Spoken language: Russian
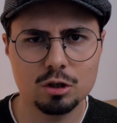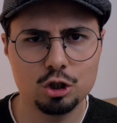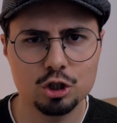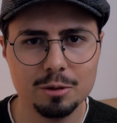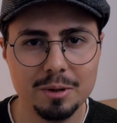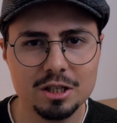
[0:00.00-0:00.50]

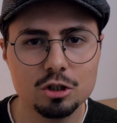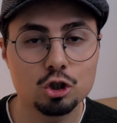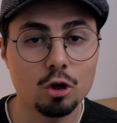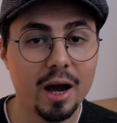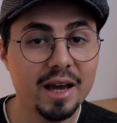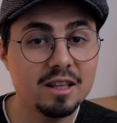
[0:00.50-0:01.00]
хочу заметить,
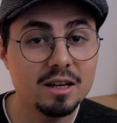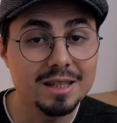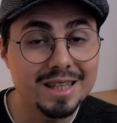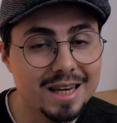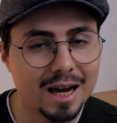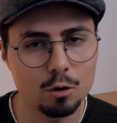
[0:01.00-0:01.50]
что это
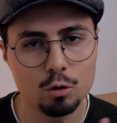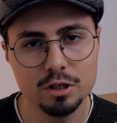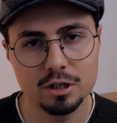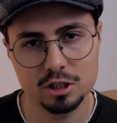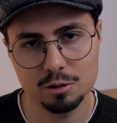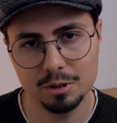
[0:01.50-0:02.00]
никакое
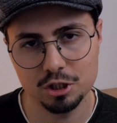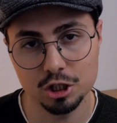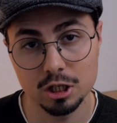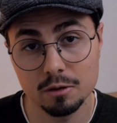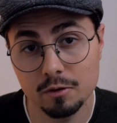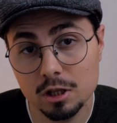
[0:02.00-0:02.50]
не
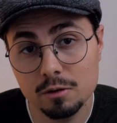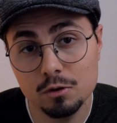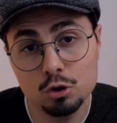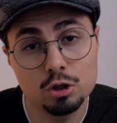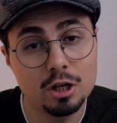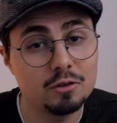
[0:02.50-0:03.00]
разоблачение. В этом
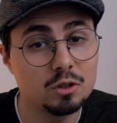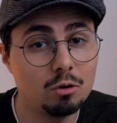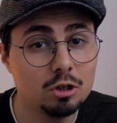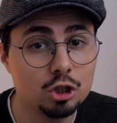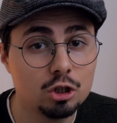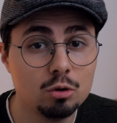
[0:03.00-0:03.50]
видео я всего
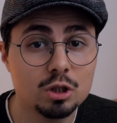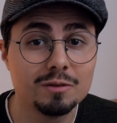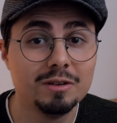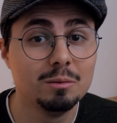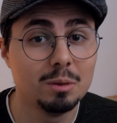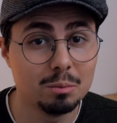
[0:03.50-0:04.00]
лишь делюсь
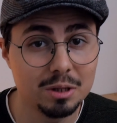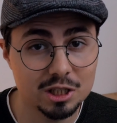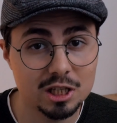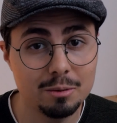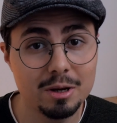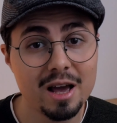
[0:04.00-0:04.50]
своими
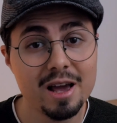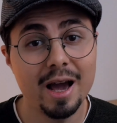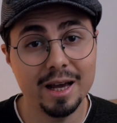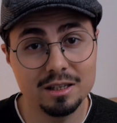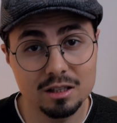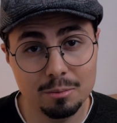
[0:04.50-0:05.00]
мыслями
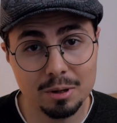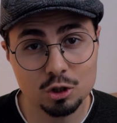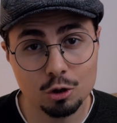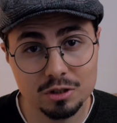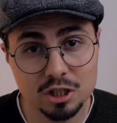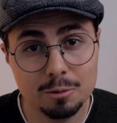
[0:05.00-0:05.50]
о
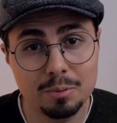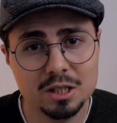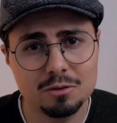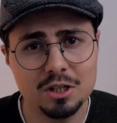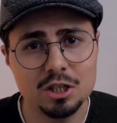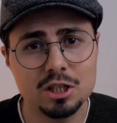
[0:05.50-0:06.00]
недобросовестных
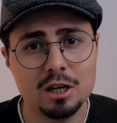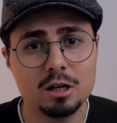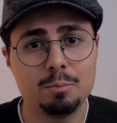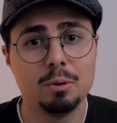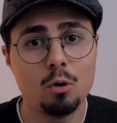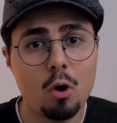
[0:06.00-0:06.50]

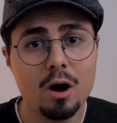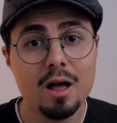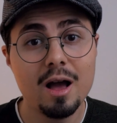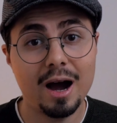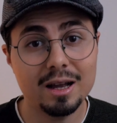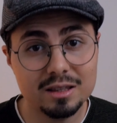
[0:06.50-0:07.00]
производителях ПО,
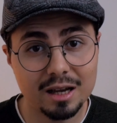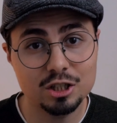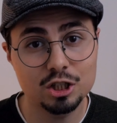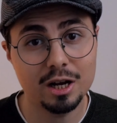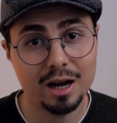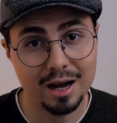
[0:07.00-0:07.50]
а
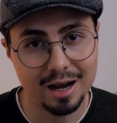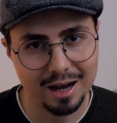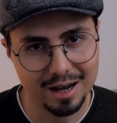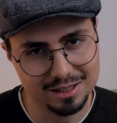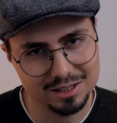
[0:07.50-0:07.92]
также о